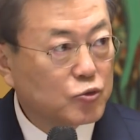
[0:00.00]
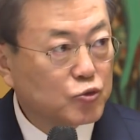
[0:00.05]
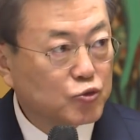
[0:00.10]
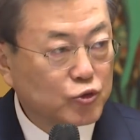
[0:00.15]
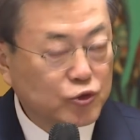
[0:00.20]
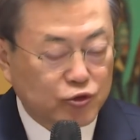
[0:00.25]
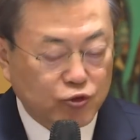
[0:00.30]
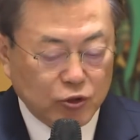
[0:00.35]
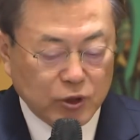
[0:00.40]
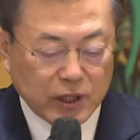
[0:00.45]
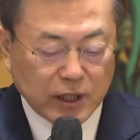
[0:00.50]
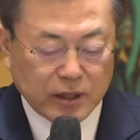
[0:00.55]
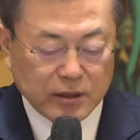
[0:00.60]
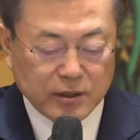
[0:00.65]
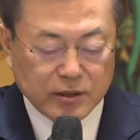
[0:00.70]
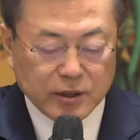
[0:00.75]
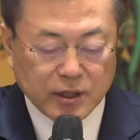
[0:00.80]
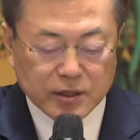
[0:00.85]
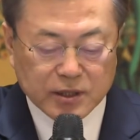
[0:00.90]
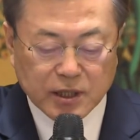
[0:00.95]

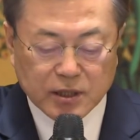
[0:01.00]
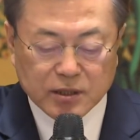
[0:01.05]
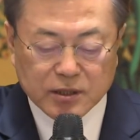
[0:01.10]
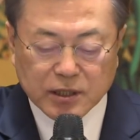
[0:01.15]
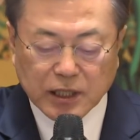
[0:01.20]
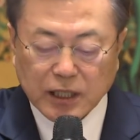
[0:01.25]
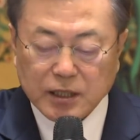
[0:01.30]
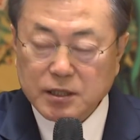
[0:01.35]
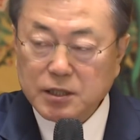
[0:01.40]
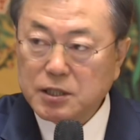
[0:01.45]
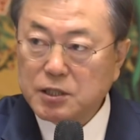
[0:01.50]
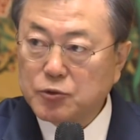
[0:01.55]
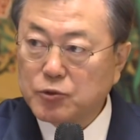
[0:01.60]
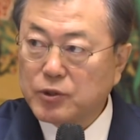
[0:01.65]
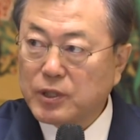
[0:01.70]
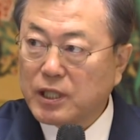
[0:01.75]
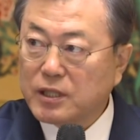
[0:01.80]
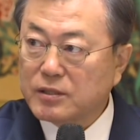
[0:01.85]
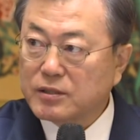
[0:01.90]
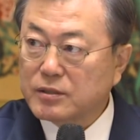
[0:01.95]
위축된 경제를 살리기
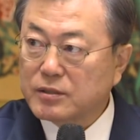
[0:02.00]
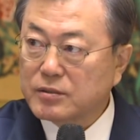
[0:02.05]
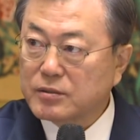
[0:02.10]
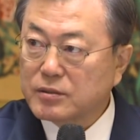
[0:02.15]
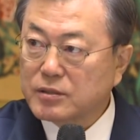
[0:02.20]
위한